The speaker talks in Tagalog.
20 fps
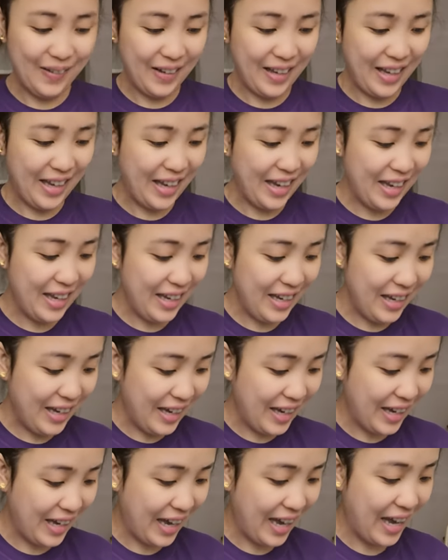okay.
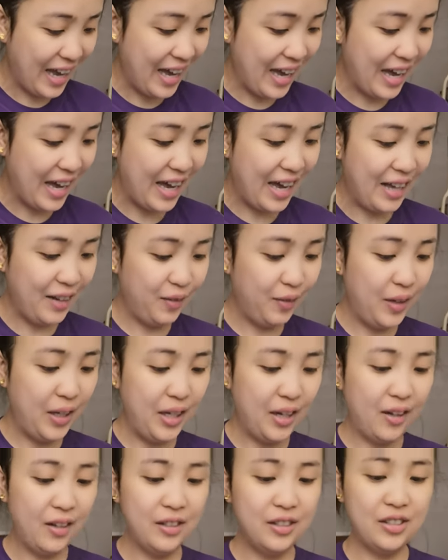And
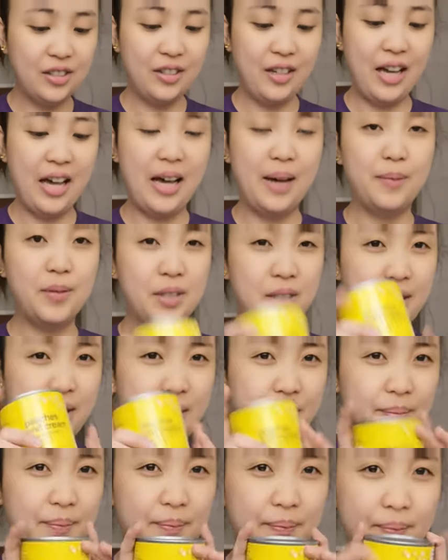we also have
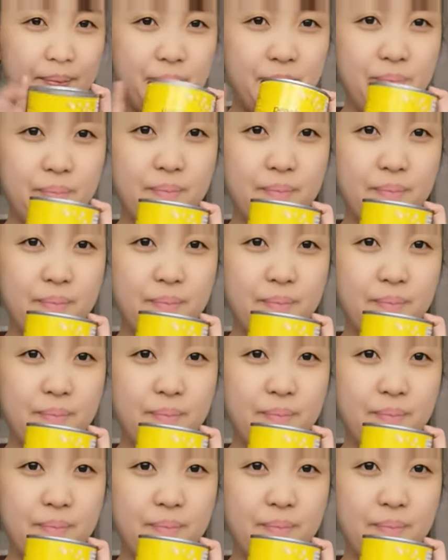some